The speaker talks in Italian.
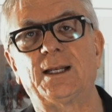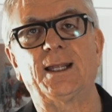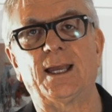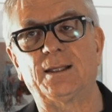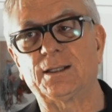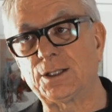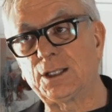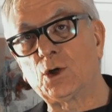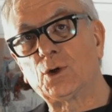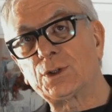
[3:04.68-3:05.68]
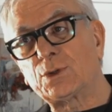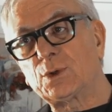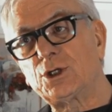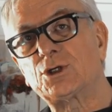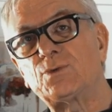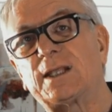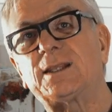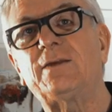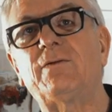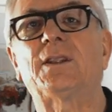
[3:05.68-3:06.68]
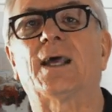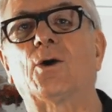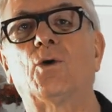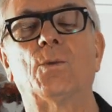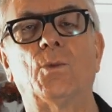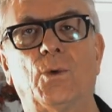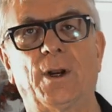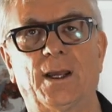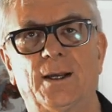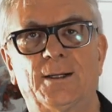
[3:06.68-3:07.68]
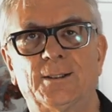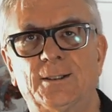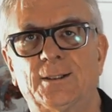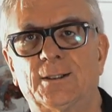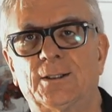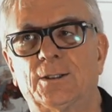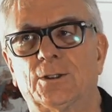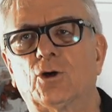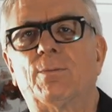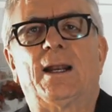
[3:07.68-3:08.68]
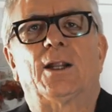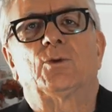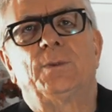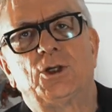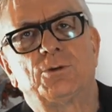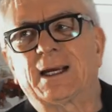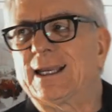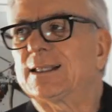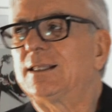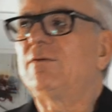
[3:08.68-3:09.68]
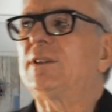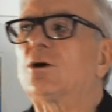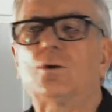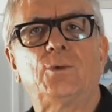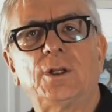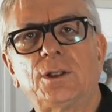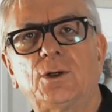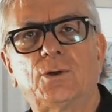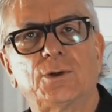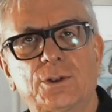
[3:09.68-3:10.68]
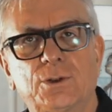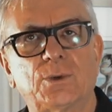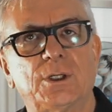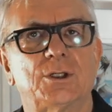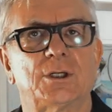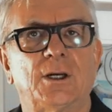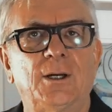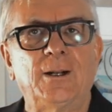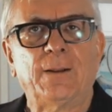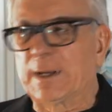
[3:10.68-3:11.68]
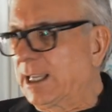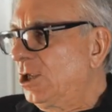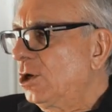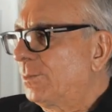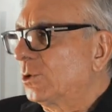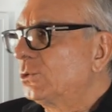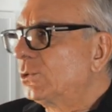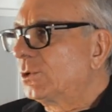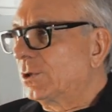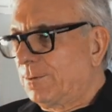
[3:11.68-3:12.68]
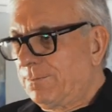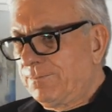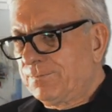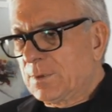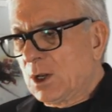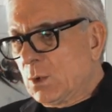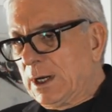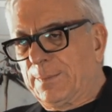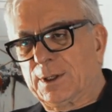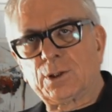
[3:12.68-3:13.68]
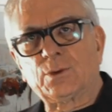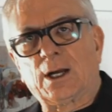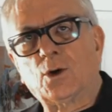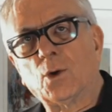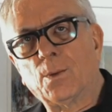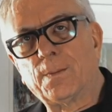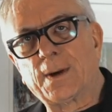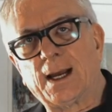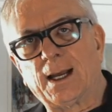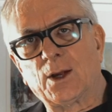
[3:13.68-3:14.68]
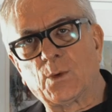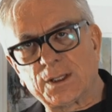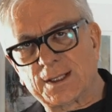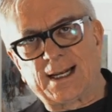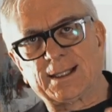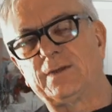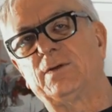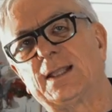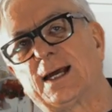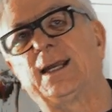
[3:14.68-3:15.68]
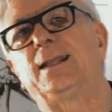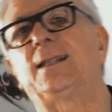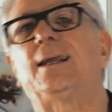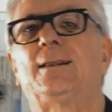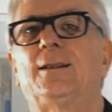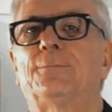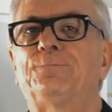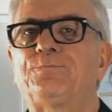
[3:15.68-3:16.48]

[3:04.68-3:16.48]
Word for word: cliente, si costruisce un'attività comune. Oh bella, tu mi dici, ma che attività comune si costruisce? Perché io produco, quella persona compra e questa è l'attività che intendi?